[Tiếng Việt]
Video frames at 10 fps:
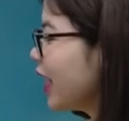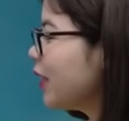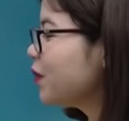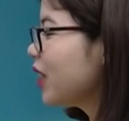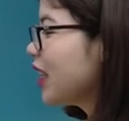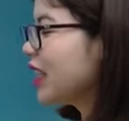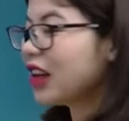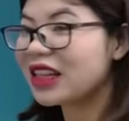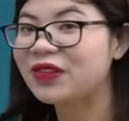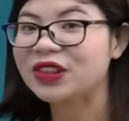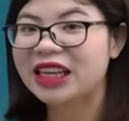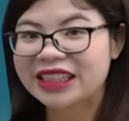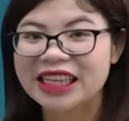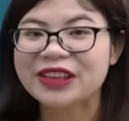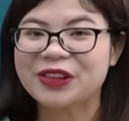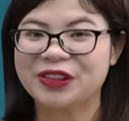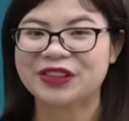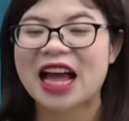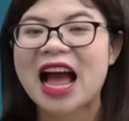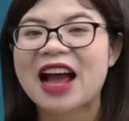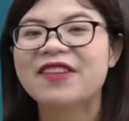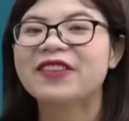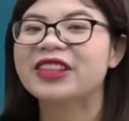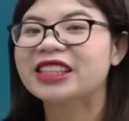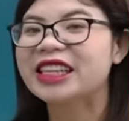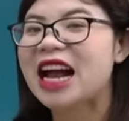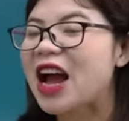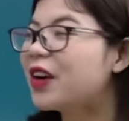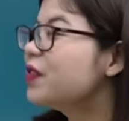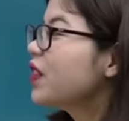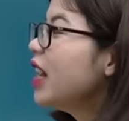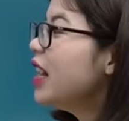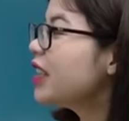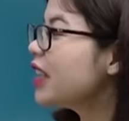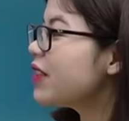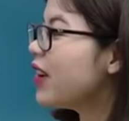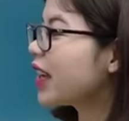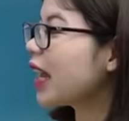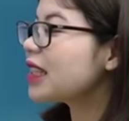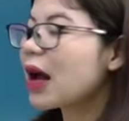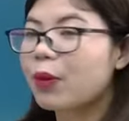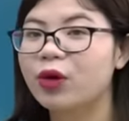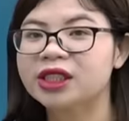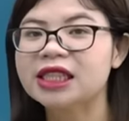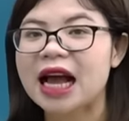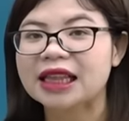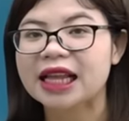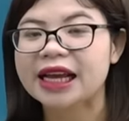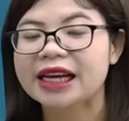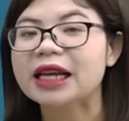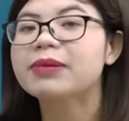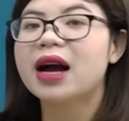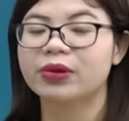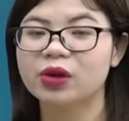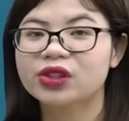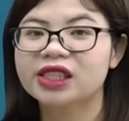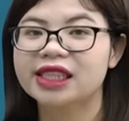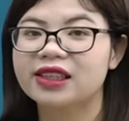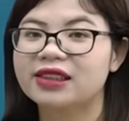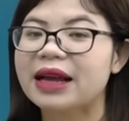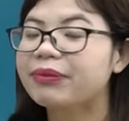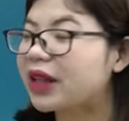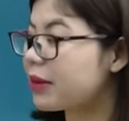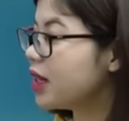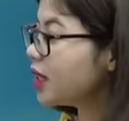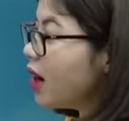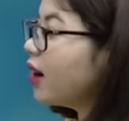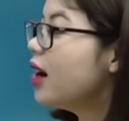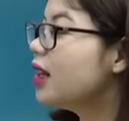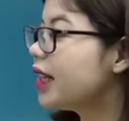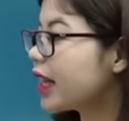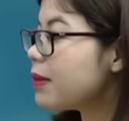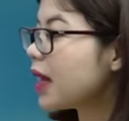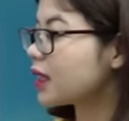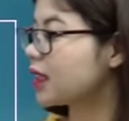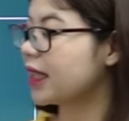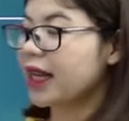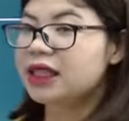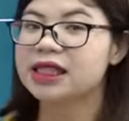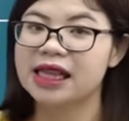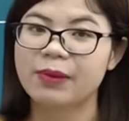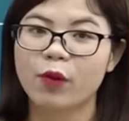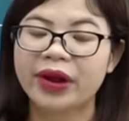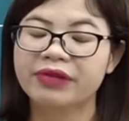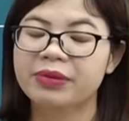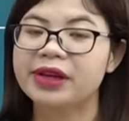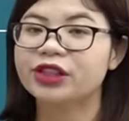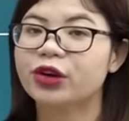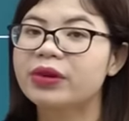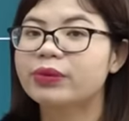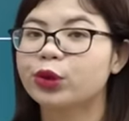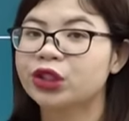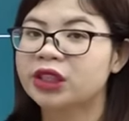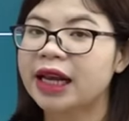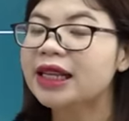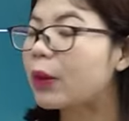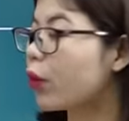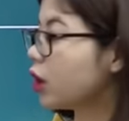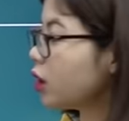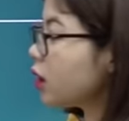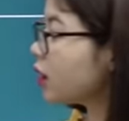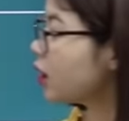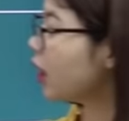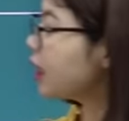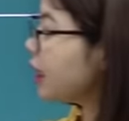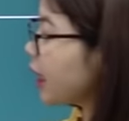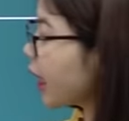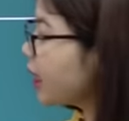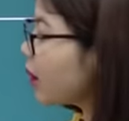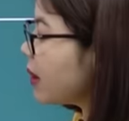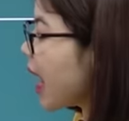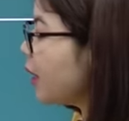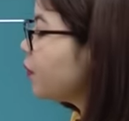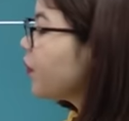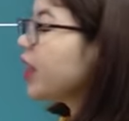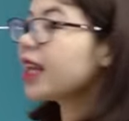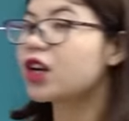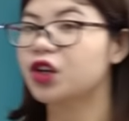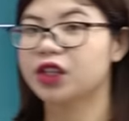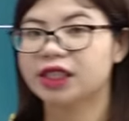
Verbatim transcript: nhá thì đó là một thớ thịt của chúng ta được chưa nào Thế thì về cách đọc của chữ Hán này khi mà học trong chương trình N5 này bây giờ thì các bạn sẽ chỉ làm quen với mình cho mình một cách đọc của nó là, đó là gì nhỉ? Cách đọc là Niku,